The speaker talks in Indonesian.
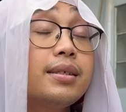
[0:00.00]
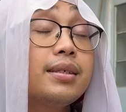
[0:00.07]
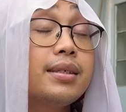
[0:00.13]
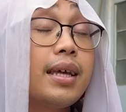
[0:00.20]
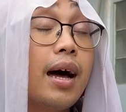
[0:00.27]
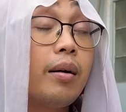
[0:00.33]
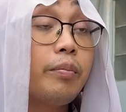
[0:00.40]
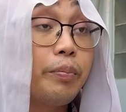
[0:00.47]

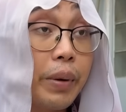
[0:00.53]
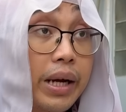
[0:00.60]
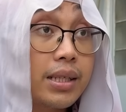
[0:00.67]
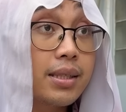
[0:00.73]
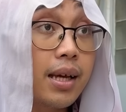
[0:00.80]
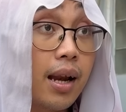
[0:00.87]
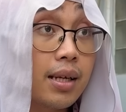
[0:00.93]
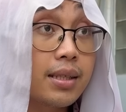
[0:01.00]
Sampai
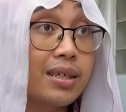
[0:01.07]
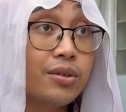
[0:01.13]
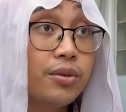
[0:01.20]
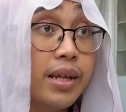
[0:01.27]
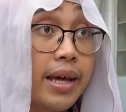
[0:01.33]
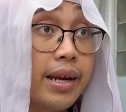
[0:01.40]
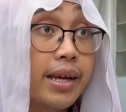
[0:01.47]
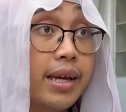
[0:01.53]
salah satu
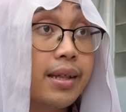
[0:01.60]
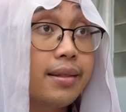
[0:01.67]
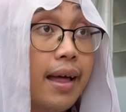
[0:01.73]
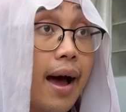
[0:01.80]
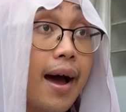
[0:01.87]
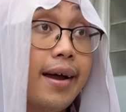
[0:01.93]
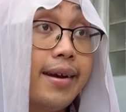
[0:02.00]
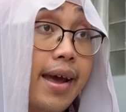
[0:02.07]
dari
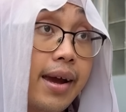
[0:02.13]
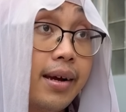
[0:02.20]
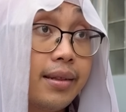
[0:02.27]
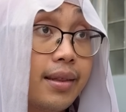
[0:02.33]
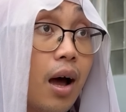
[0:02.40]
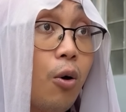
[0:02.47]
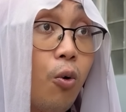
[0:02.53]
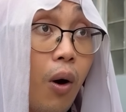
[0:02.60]
kita ada yang
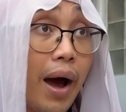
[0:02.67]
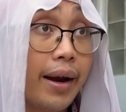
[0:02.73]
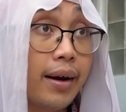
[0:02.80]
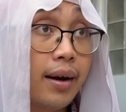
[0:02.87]
ketahuan.